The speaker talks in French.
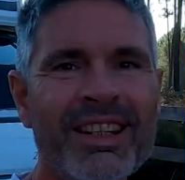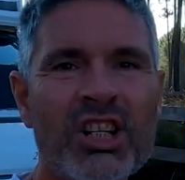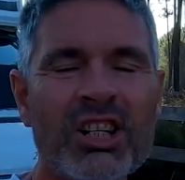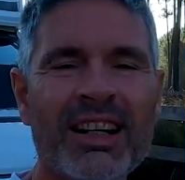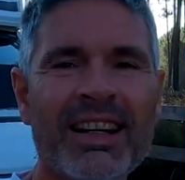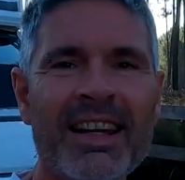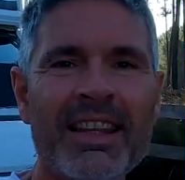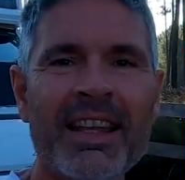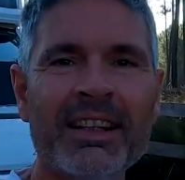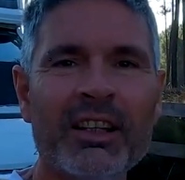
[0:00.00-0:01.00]
déjà
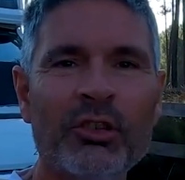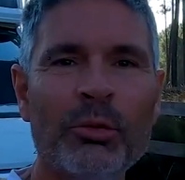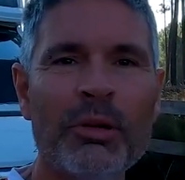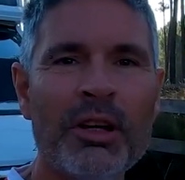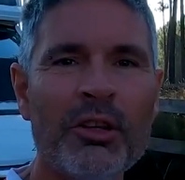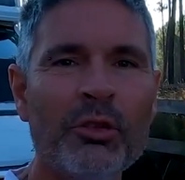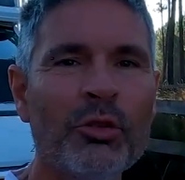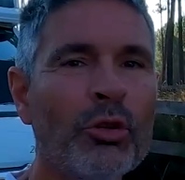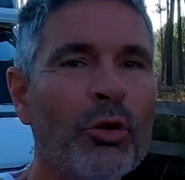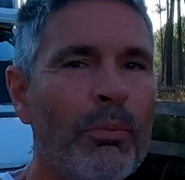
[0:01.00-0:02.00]
la dernière semaine de
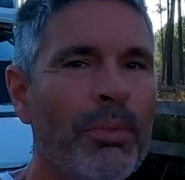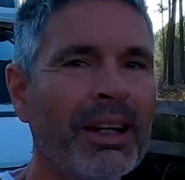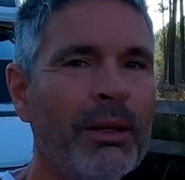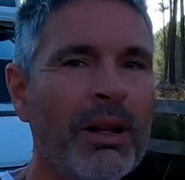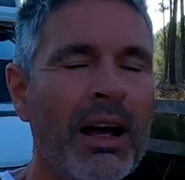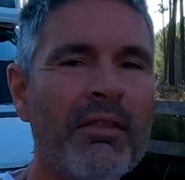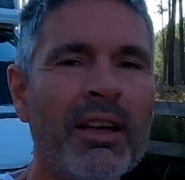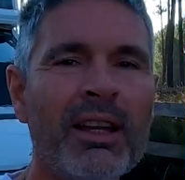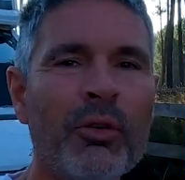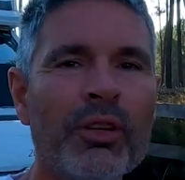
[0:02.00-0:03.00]
notre périple
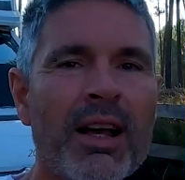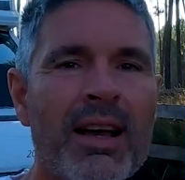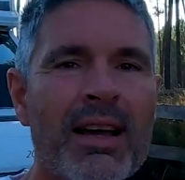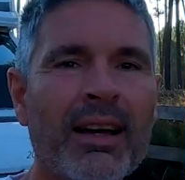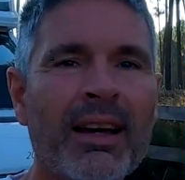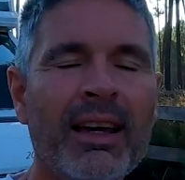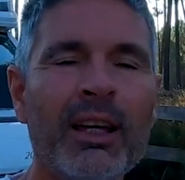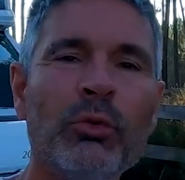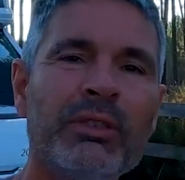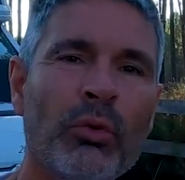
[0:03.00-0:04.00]
avec Léonard
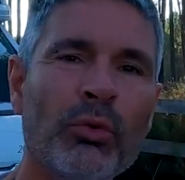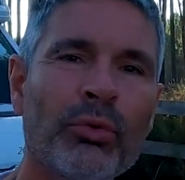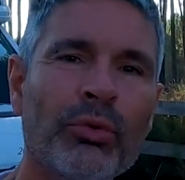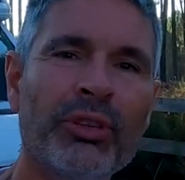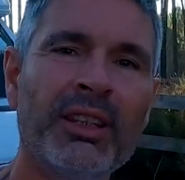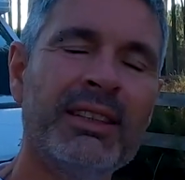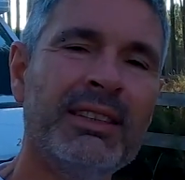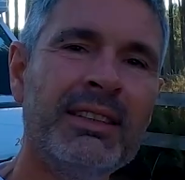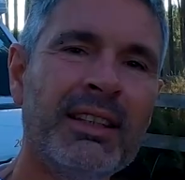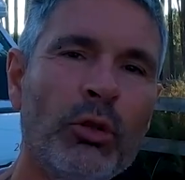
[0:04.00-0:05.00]
et nous allons donc
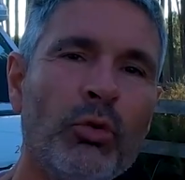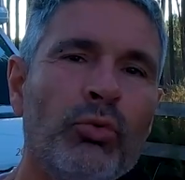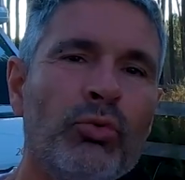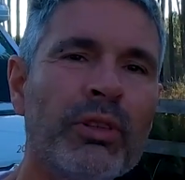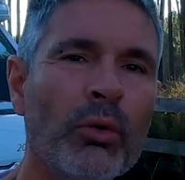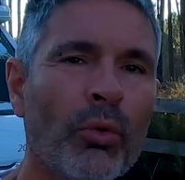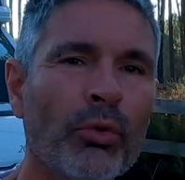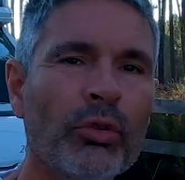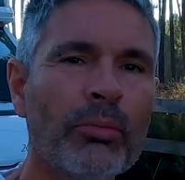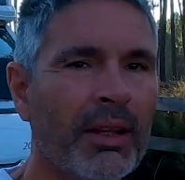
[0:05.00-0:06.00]
décider où nous
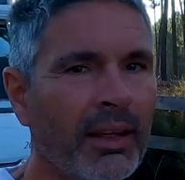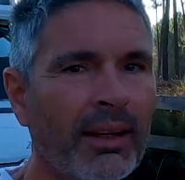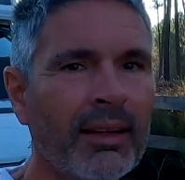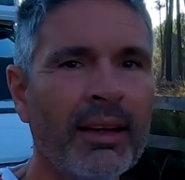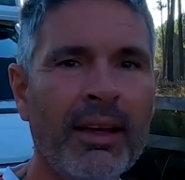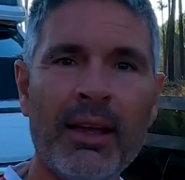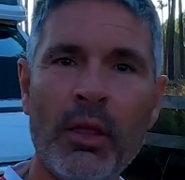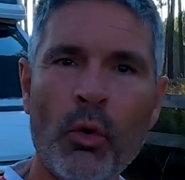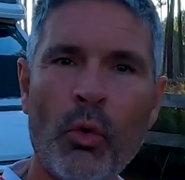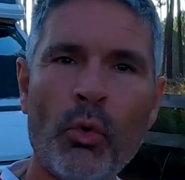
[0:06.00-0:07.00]
allons ce matin.
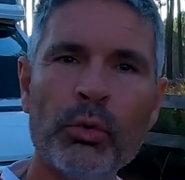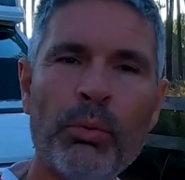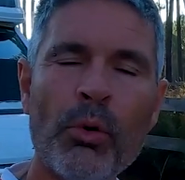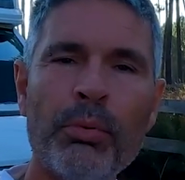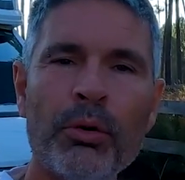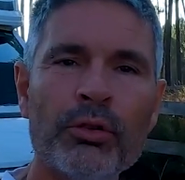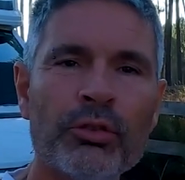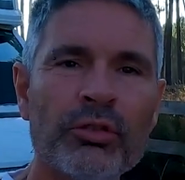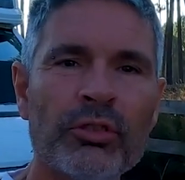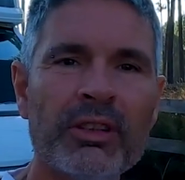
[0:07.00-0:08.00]
On te
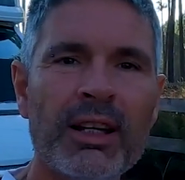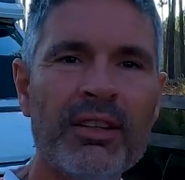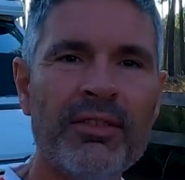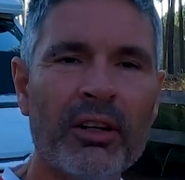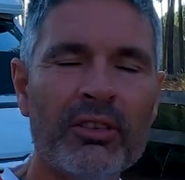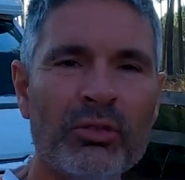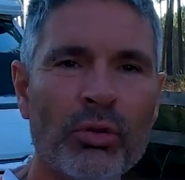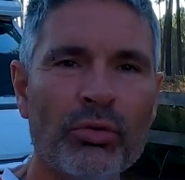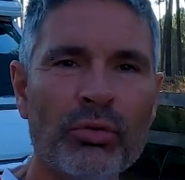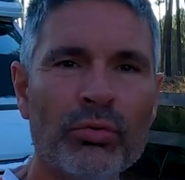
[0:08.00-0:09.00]
propose d'aller faire une
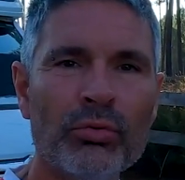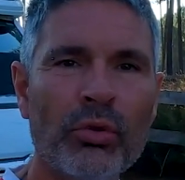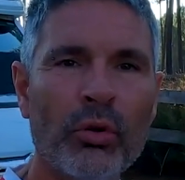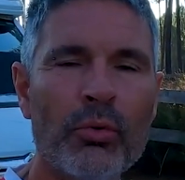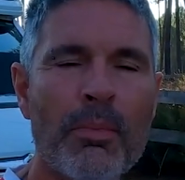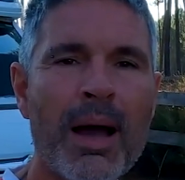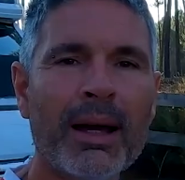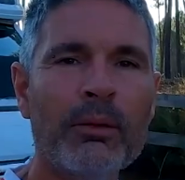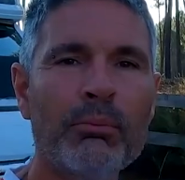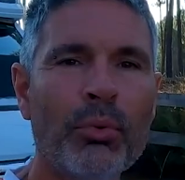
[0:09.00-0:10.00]
excursion dans le
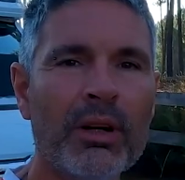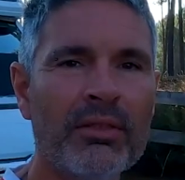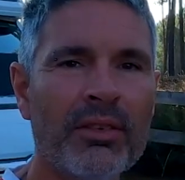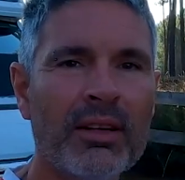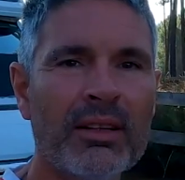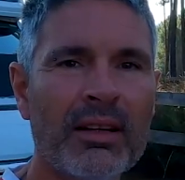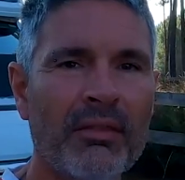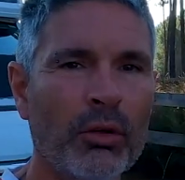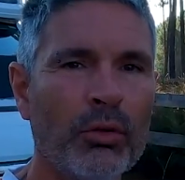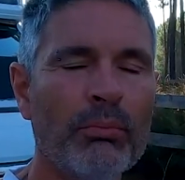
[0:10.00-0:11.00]
marais de Poitvin
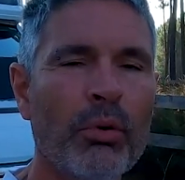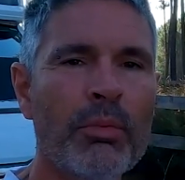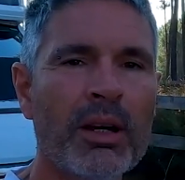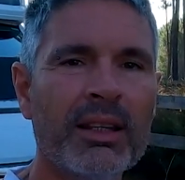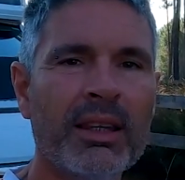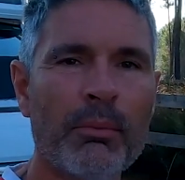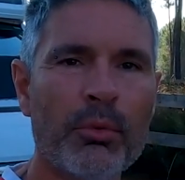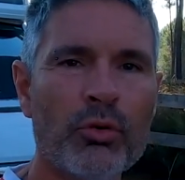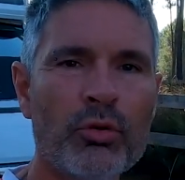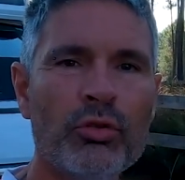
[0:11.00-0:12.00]
avec une première étape
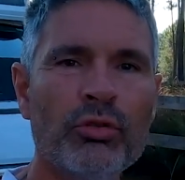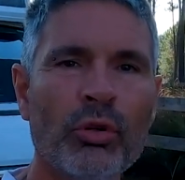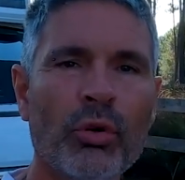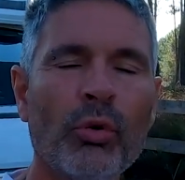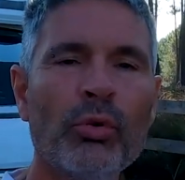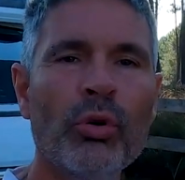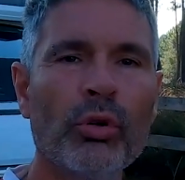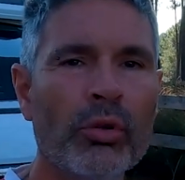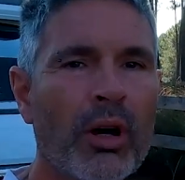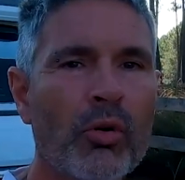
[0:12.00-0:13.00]
juste au
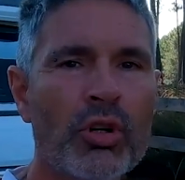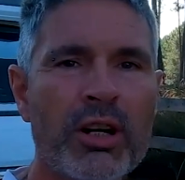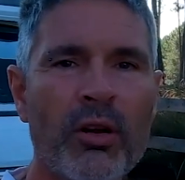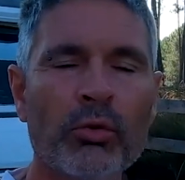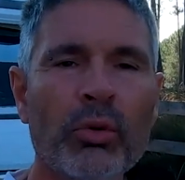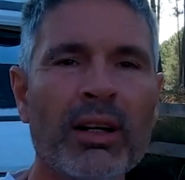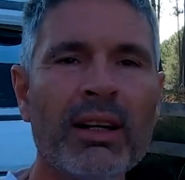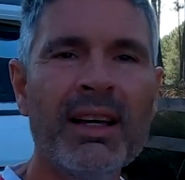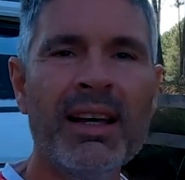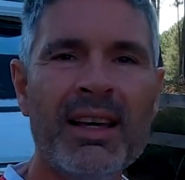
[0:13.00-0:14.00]
nord de La Rochelle. En tout cas,
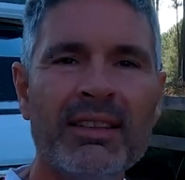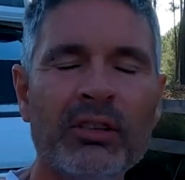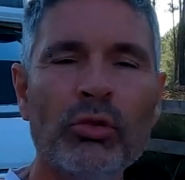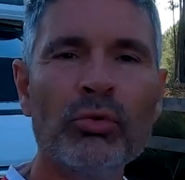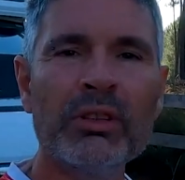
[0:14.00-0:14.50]
c'est ce que